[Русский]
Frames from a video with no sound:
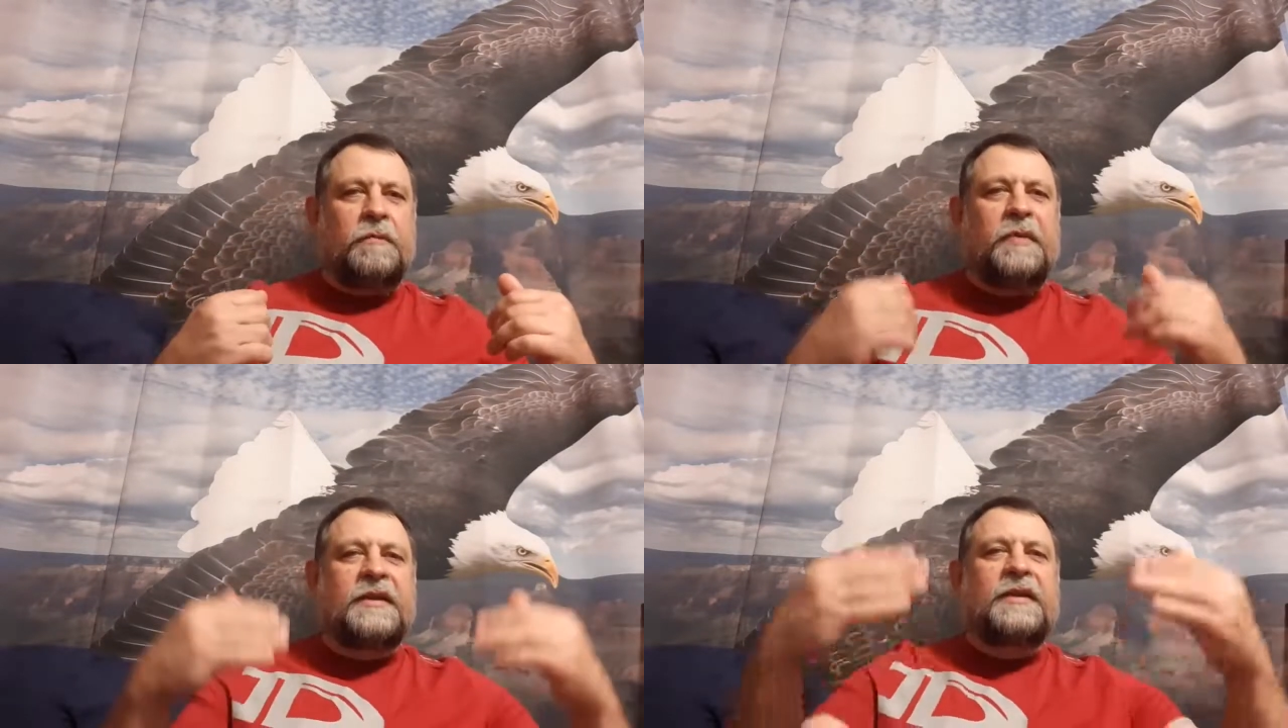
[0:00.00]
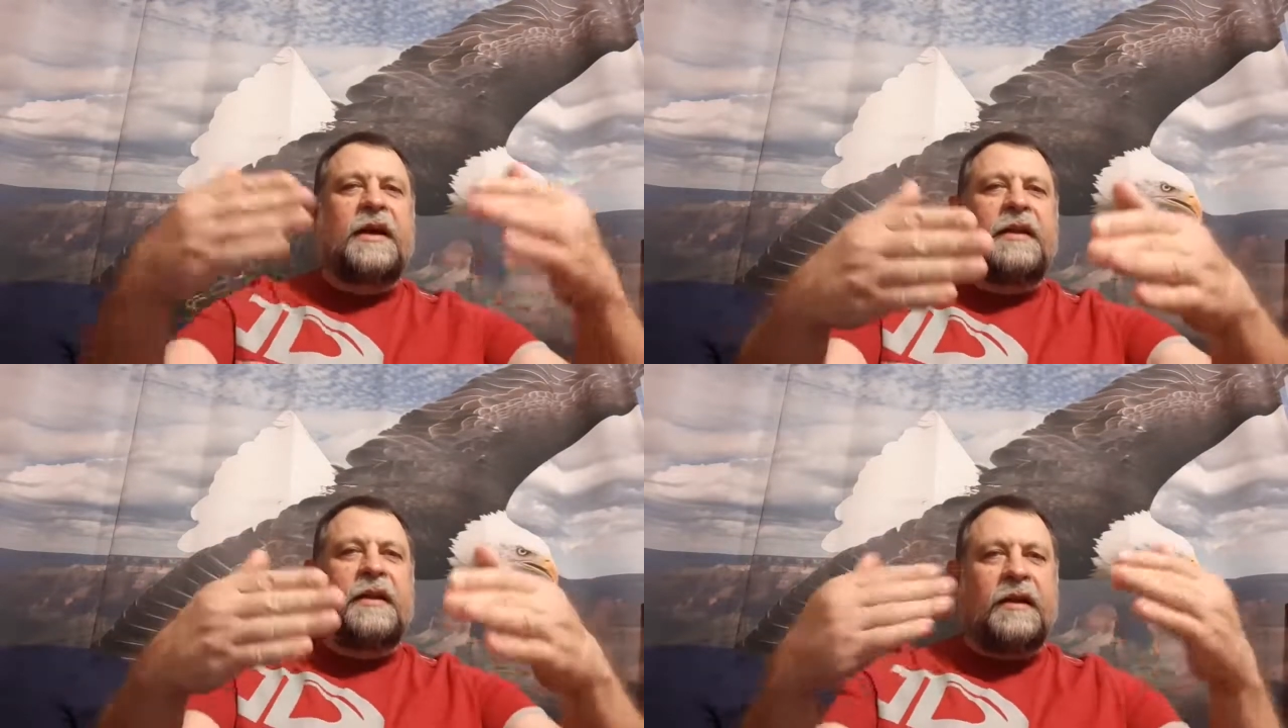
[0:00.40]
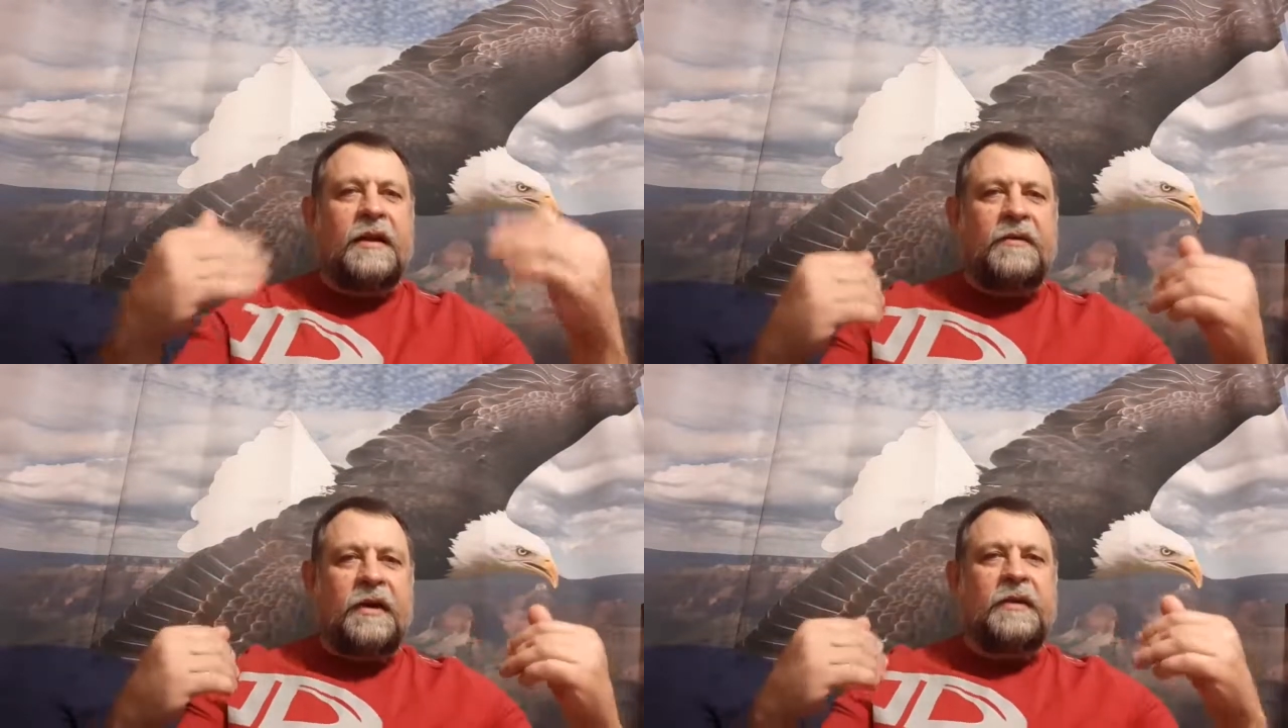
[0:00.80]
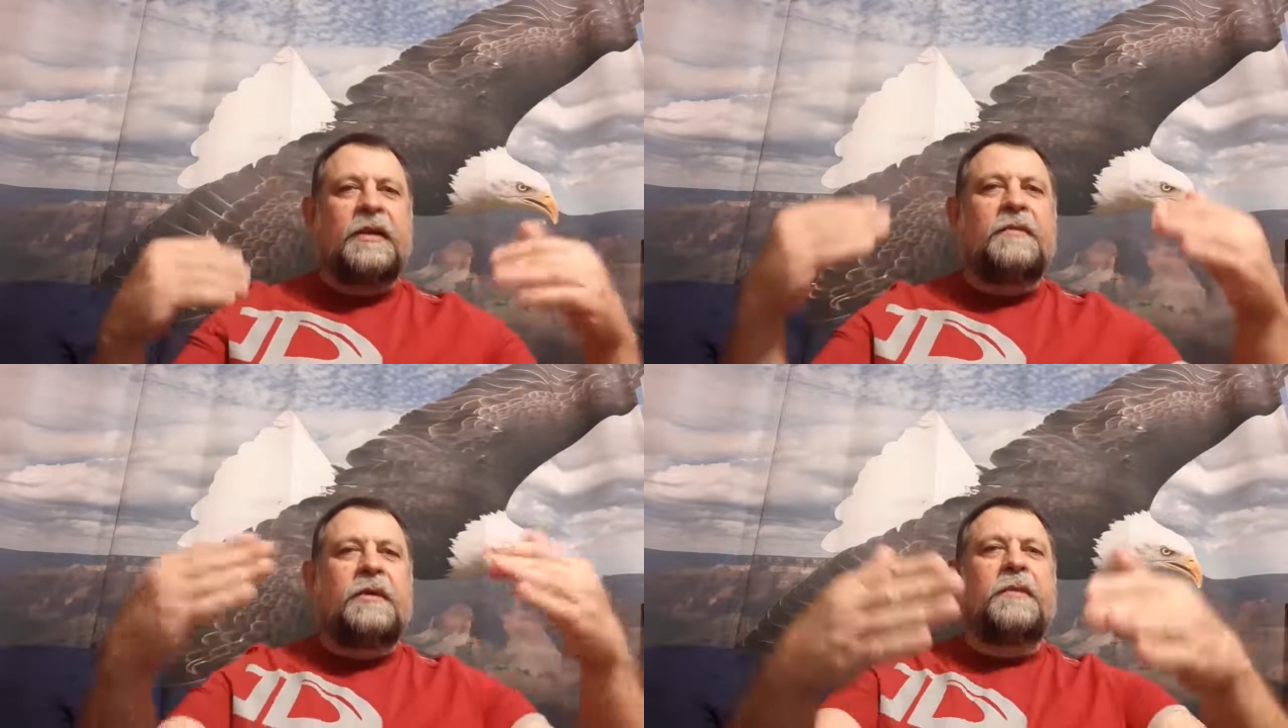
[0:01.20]
Писание говорит
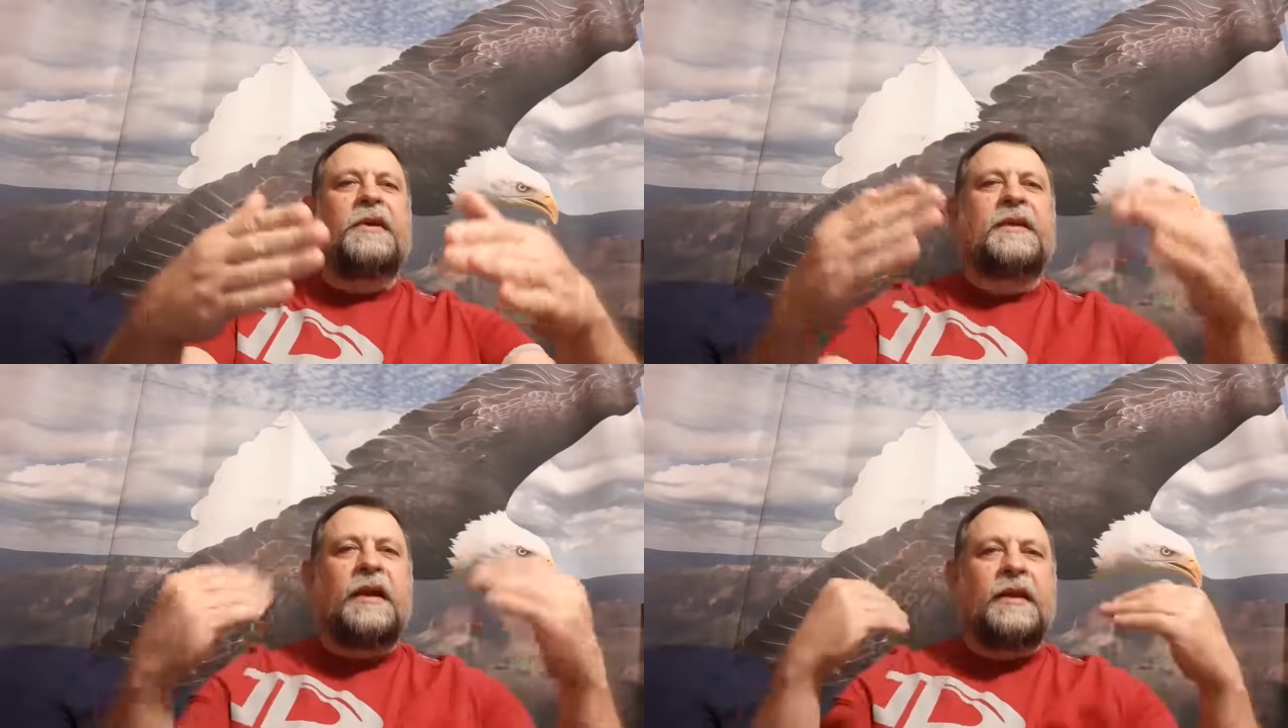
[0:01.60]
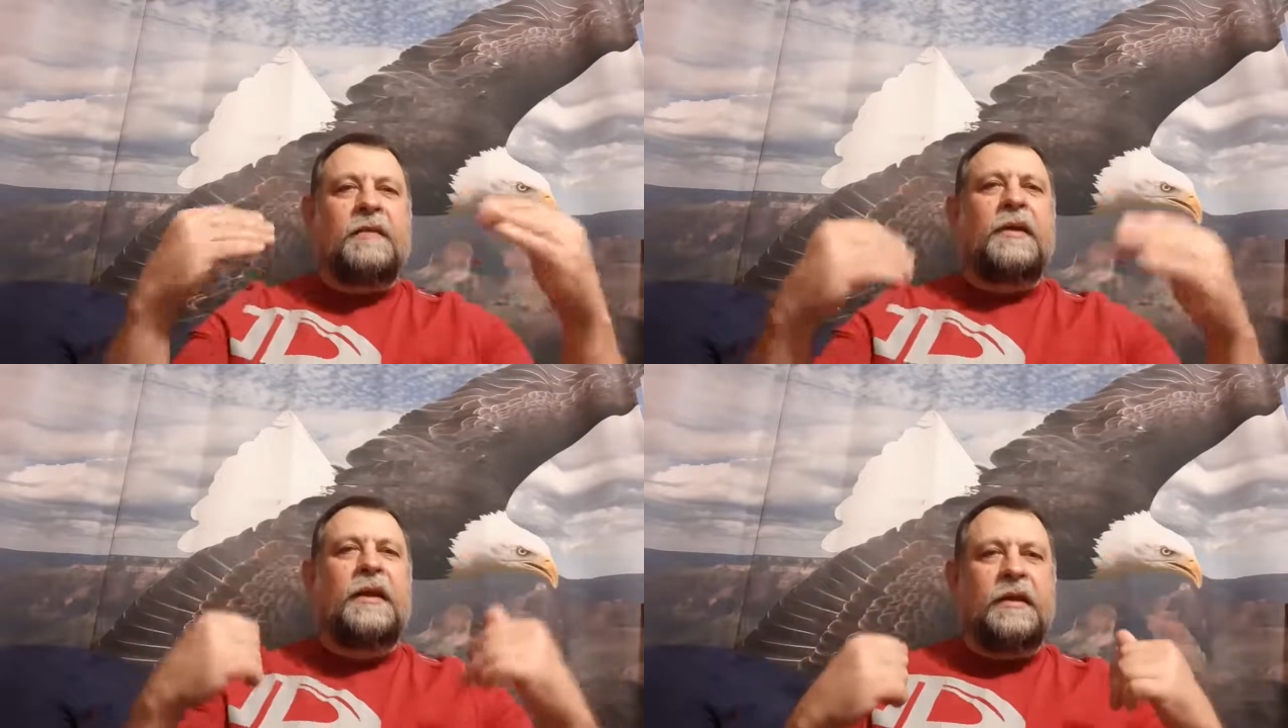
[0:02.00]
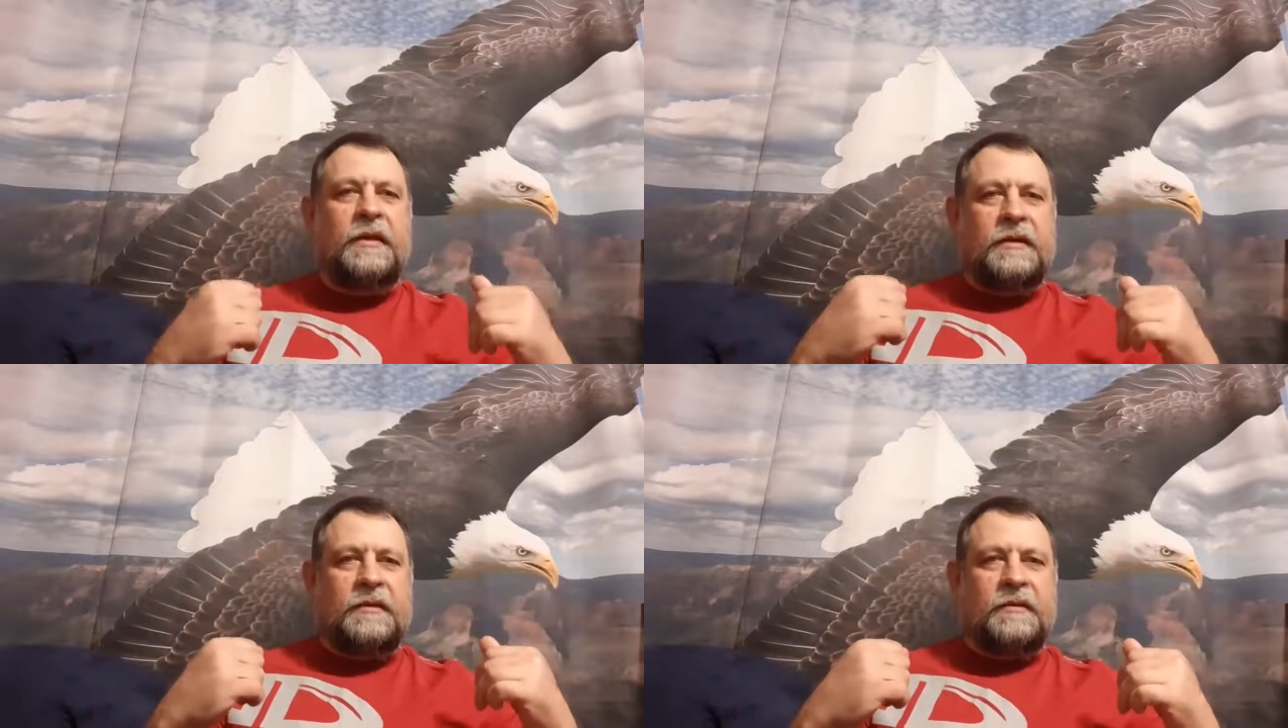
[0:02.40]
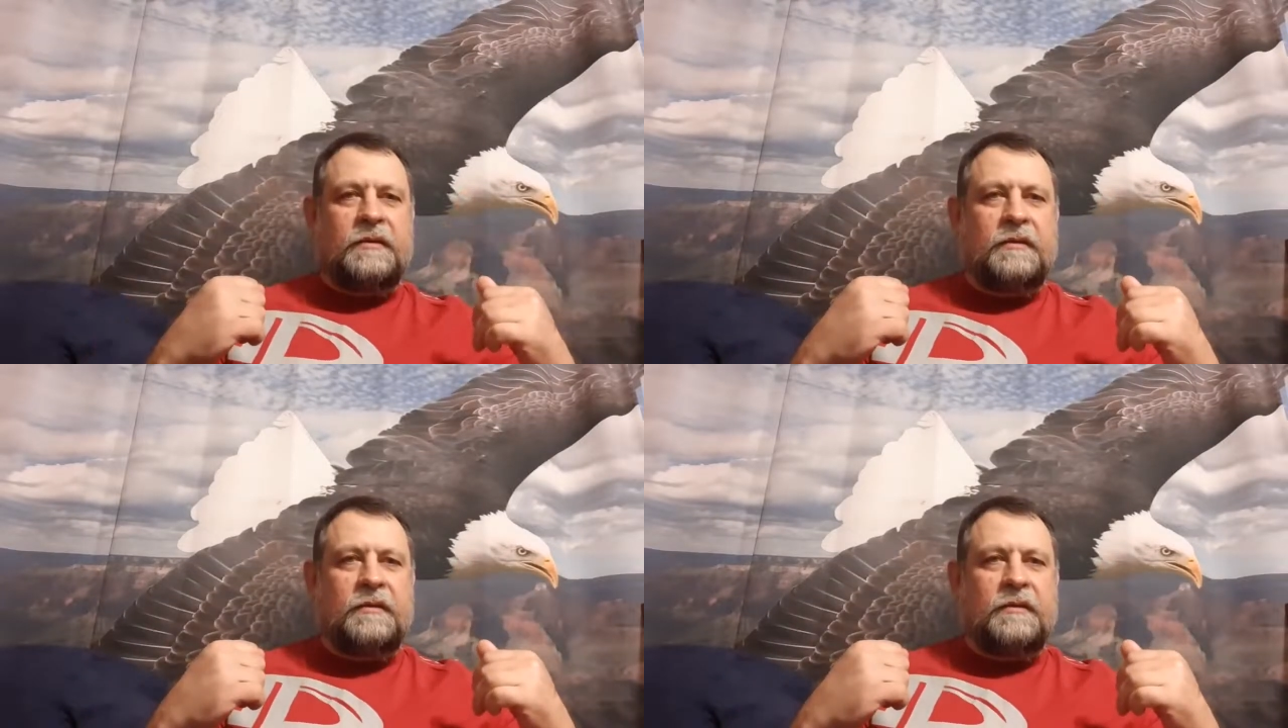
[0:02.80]
нам, непрестанно молитесь.